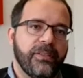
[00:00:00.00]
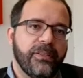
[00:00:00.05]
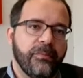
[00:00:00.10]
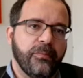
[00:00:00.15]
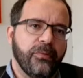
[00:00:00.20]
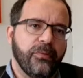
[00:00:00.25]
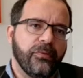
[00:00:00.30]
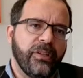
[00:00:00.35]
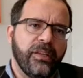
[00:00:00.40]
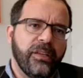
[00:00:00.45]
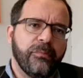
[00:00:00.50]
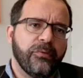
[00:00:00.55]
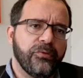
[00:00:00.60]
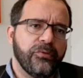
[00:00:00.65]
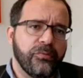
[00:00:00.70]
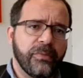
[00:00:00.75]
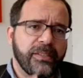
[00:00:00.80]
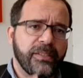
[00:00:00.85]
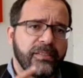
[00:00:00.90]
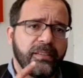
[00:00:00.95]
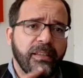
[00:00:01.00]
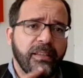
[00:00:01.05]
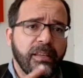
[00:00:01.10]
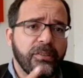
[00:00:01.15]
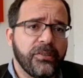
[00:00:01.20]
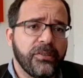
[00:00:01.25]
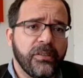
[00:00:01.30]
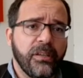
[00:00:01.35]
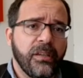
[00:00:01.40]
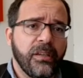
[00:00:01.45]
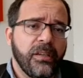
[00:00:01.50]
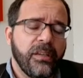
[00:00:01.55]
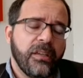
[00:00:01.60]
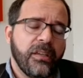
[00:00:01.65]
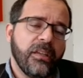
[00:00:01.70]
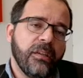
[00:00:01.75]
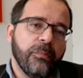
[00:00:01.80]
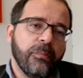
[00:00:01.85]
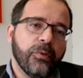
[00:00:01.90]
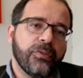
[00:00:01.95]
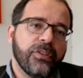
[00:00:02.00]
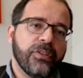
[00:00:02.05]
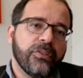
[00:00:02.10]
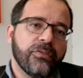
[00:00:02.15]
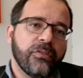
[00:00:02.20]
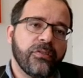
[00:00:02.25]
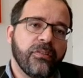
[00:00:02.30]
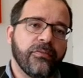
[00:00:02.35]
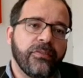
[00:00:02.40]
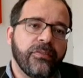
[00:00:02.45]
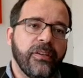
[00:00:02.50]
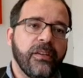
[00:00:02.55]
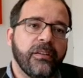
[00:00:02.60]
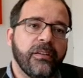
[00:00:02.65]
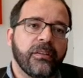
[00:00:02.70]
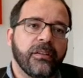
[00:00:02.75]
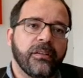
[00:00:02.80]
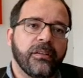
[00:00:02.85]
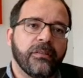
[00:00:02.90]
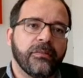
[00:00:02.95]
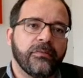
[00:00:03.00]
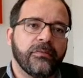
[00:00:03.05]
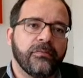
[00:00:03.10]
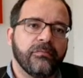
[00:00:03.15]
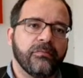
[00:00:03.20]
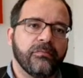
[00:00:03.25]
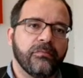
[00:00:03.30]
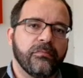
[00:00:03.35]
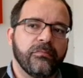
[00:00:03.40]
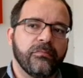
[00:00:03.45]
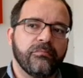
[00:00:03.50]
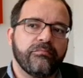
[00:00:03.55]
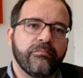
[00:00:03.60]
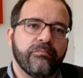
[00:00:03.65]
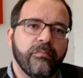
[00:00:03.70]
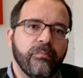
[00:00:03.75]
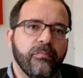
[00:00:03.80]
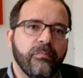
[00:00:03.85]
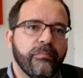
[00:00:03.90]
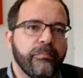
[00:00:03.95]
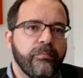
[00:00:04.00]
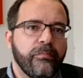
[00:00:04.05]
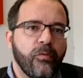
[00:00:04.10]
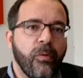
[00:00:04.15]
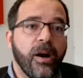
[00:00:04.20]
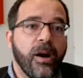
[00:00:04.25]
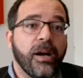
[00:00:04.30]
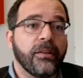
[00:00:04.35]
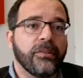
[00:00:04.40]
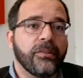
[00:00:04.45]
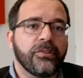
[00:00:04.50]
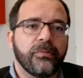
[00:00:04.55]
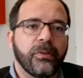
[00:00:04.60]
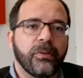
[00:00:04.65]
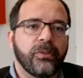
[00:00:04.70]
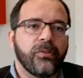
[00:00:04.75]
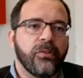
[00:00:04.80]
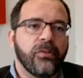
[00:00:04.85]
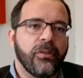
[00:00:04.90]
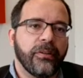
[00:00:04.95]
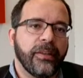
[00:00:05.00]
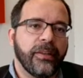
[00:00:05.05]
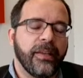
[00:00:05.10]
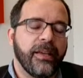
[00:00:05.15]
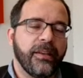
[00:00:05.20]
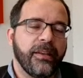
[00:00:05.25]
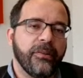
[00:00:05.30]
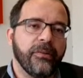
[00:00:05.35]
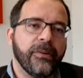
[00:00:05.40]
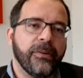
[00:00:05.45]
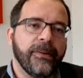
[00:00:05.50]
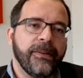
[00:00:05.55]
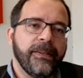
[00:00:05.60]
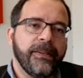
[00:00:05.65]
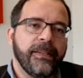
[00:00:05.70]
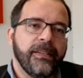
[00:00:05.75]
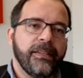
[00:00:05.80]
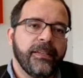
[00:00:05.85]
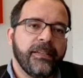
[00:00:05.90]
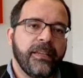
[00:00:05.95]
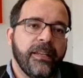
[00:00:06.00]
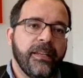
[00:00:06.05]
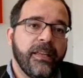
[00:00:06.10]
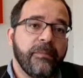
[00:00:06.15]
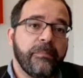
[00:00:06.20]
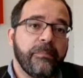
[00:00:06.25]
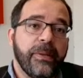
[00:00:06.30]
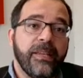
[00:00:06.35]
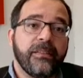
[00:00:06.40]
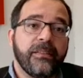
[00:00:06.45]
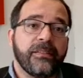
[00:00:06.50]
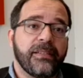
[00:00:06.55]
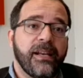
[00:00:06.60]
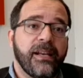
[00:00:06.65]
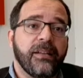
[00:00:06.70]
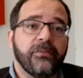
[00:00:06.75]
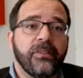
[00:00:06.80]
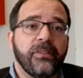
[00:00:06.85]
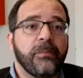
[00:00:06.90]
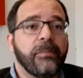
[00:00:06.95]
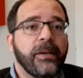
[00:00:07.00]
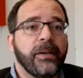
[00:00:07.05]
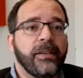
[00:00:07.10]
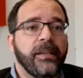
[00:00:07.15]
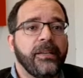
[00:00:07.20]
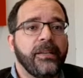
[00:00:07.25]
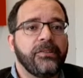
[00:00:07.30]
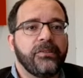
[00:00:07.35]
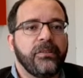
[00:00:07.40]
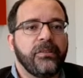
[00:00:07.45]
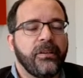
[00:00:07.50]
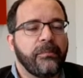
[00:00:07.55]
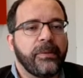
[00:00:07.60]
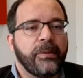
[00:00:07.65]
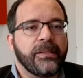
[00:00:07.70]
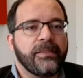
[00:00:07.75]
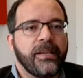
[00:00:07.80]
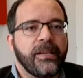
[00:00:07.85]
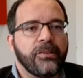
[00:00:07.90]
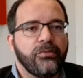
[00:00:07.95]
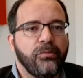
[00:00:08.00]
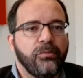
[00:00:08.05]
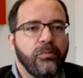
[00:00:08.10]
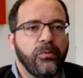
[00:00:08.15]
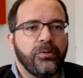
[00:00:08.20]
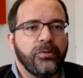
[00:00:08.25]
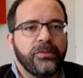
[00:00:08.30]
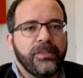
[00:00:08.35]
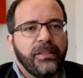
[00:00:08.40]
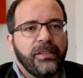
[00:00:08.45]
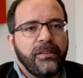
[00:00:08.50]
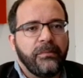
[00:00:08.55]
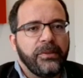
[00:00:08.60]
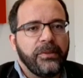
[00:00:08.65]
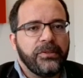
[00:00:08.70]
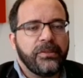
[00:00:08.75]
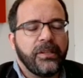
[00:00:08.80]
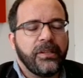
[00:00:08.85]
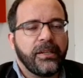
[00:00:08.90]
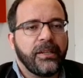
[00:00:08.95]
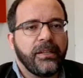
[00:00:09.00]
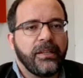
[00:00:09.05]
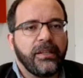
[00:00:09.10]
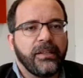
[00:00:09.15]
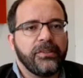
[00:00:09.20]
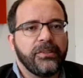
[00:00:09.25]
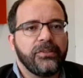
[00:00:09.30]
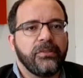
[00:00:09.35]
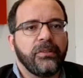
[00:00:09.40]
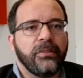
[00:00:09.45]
Por exemplo, eu lembro de um acidente em 1890, um guarda chamado Cornélio, que ele é imprensado na parede, na passagem do bonde, exatamente naquela